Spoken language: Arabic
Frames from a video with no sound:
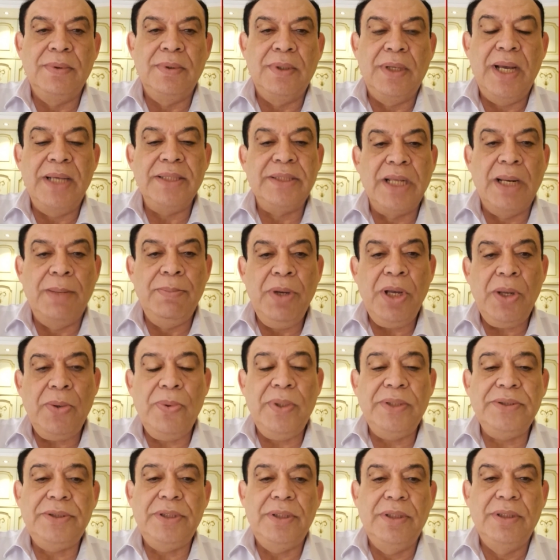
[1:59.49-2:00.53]
هذا
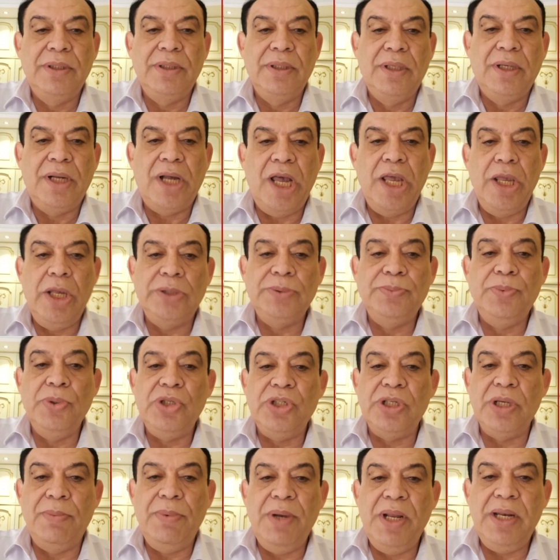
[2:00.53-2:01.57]
المحور هيربط
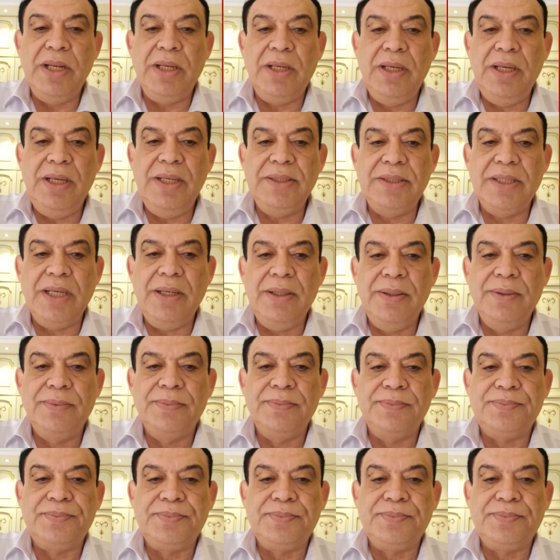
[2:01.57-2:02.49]
شمال الجيزة